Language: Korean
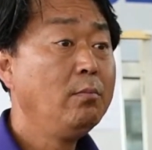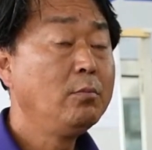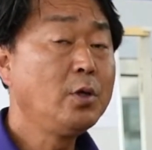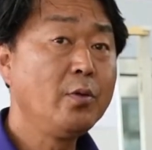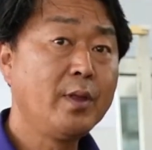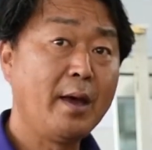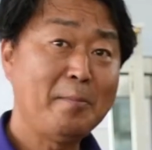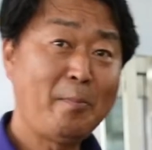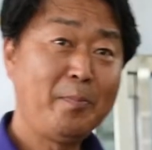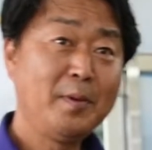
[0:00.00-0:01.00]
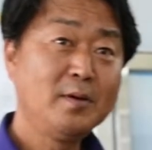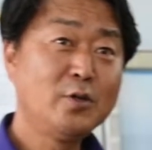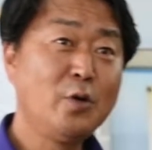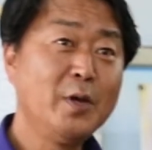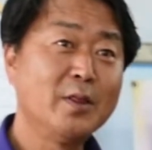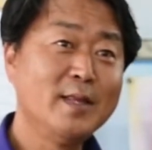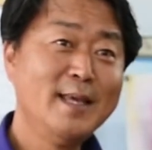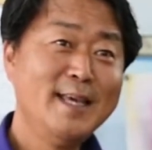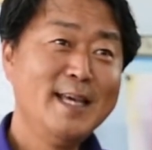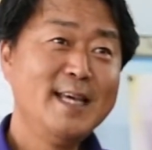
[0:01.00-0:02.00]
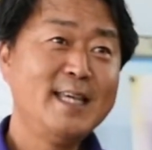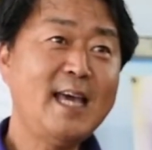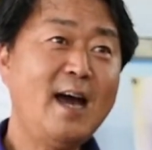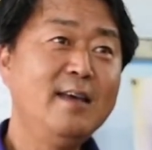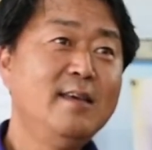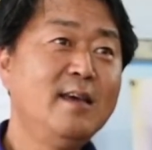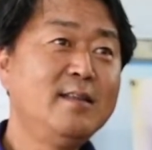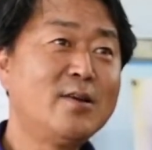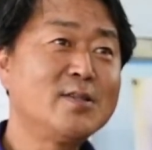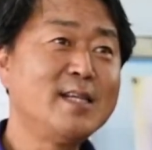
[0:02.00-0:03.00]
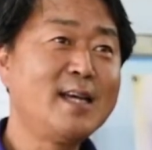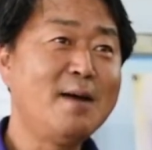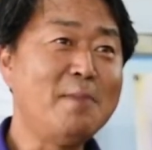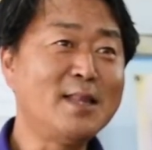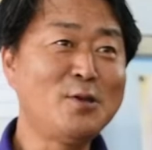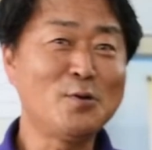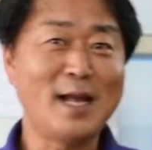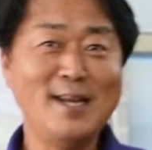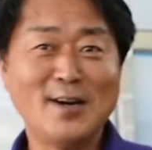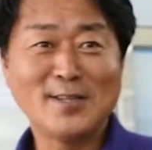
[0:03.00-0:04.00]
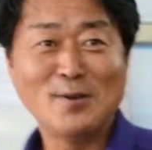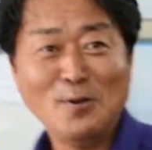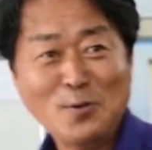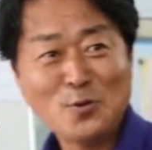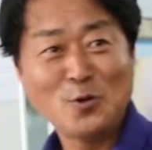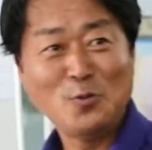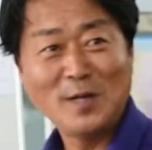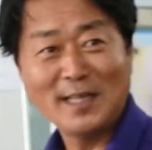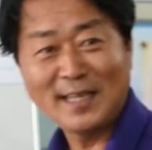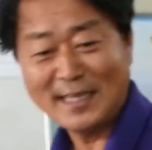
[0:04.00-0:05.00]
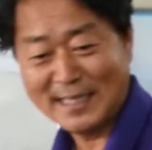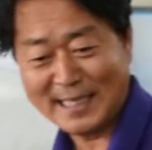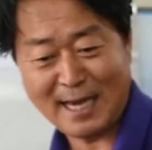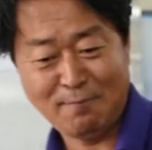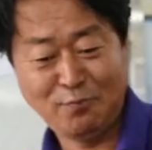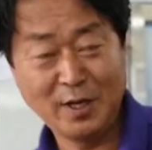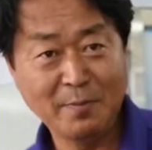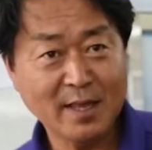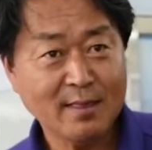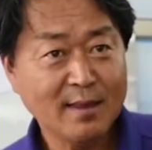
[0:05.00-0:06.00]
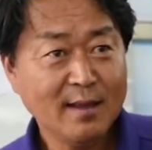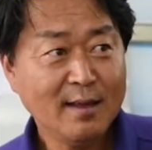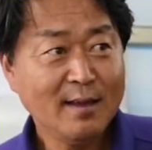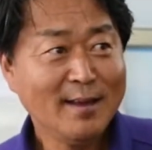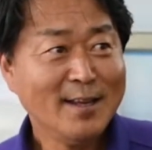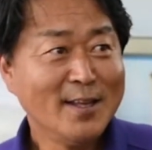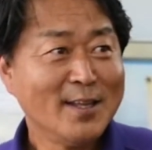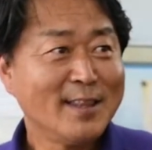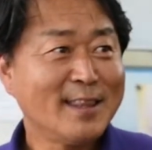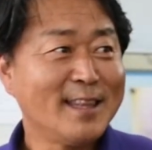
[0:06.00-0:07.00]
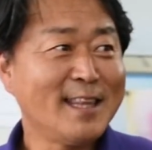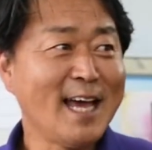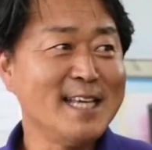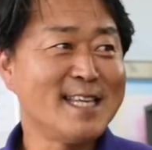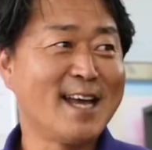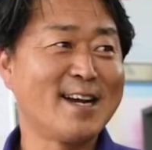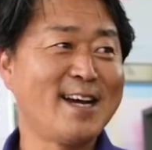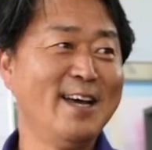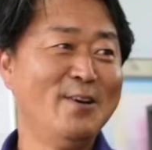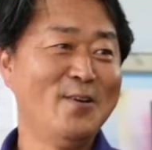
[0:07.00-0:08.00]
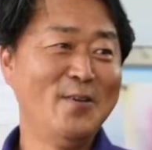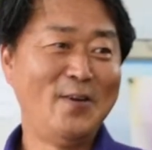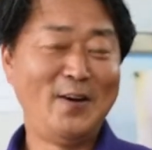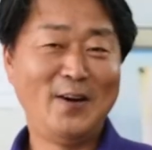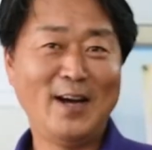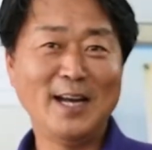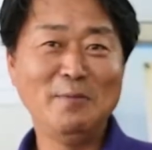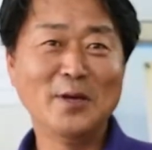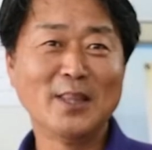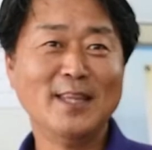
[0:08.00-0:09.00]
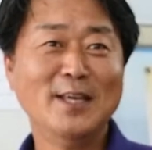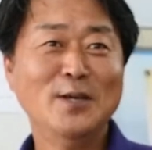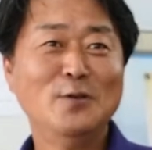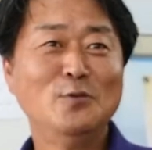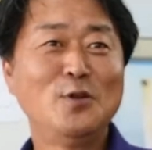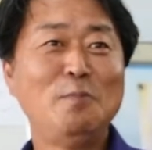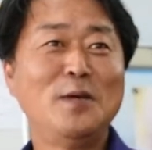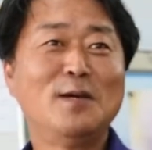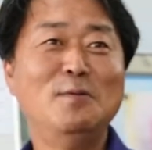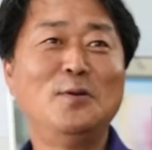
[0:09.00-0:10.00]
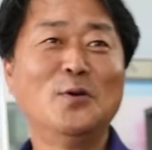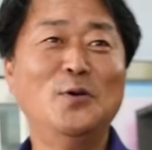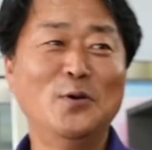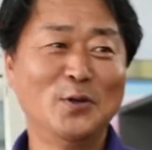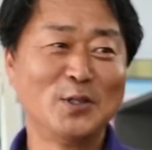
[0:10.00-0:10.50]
그런데 그러면 야 얘기 들었으니까 마트로 달려가서 소금을 갖다가 착 뿌리면 땅이 살까요 아니면 우리 비금도